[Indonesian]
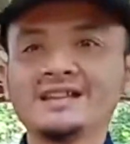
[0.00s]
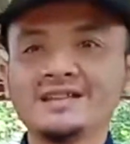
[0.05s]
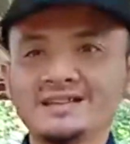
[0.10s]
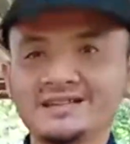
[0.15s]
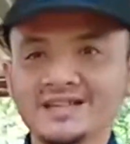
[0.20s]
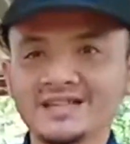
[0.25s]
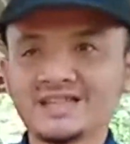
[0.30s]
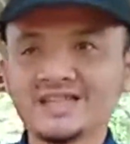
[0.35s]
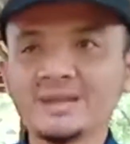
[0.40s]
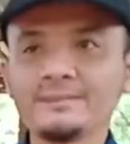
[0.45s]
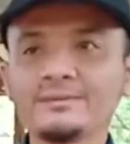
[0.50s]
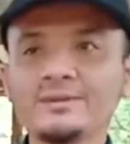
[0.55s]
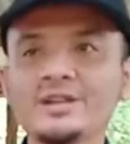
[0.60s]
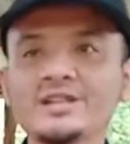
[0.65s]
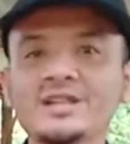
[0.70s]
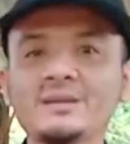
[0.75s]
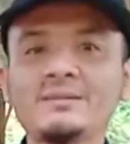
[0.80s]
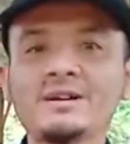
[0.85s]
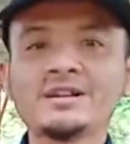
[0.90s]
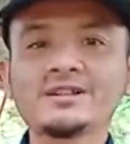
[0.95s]
DT
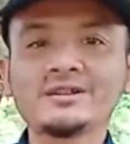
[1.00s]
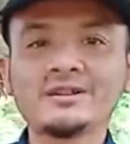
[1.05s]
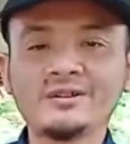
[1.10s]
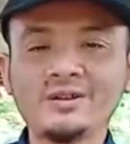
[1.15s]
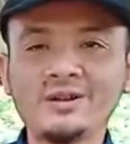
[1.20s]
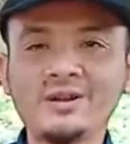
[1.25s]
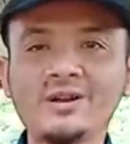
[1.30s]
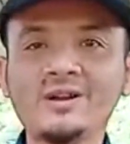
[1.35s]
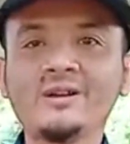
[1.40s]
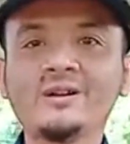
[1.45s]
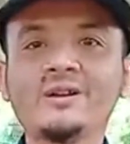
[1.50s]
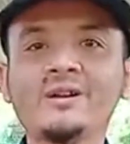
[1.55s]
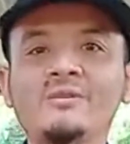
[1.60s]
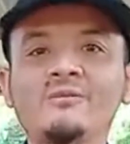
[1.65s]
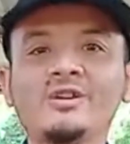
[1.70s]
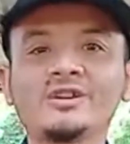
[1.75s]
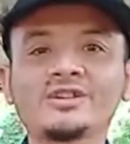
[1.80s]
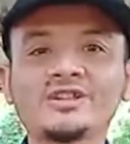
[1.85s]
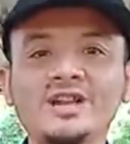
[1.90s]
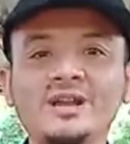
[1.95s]
Berli Cabang Solo.
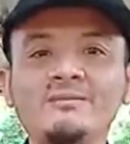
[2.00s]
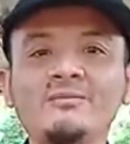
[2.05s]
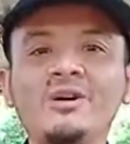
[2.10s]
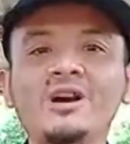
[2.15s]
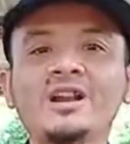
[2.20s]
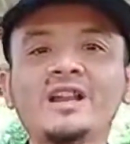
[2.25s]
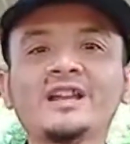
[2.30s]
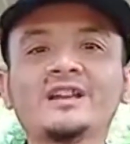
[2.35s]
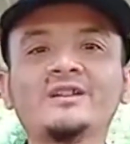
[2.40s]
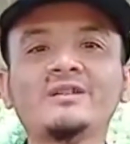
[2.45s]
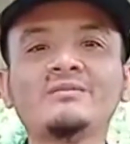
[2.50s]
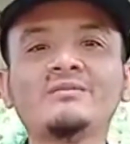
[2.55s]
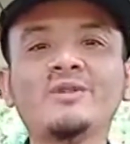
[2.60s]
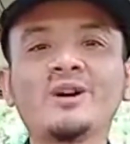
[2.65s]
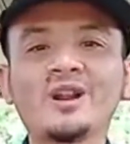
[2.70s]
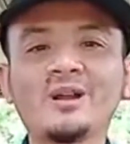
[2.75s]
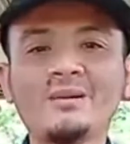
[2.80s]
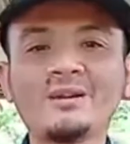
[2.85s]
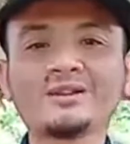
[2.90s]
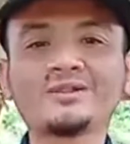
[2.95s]
Wassalamualaikum
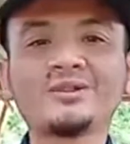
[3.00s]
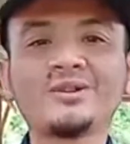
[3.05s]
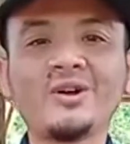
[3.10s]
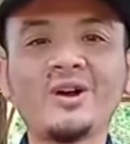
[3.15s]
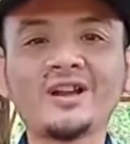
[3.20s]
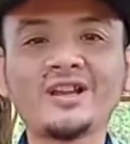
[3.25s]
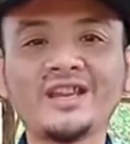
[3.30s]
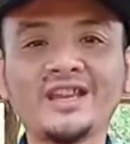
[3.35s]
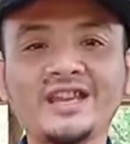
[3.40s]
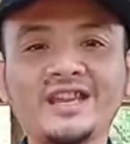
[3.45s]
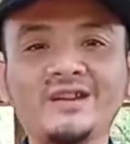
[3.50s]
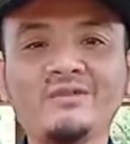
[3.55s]
warahmatullahi